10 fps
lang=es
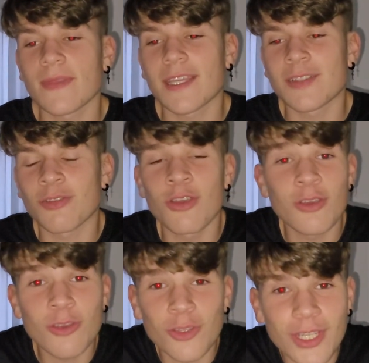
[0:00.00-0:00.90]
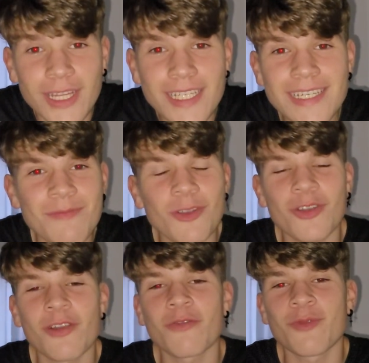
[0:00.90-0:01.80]
Estoy contentísimo con
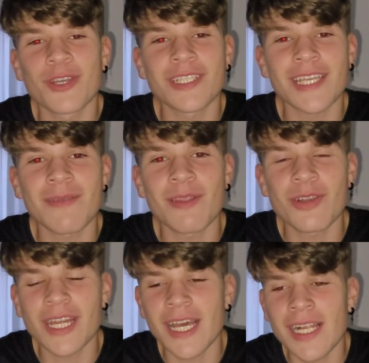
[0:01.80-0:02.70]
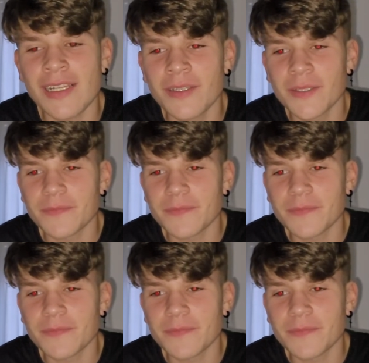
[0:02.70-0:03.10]
el rumbo que está llevando el canal.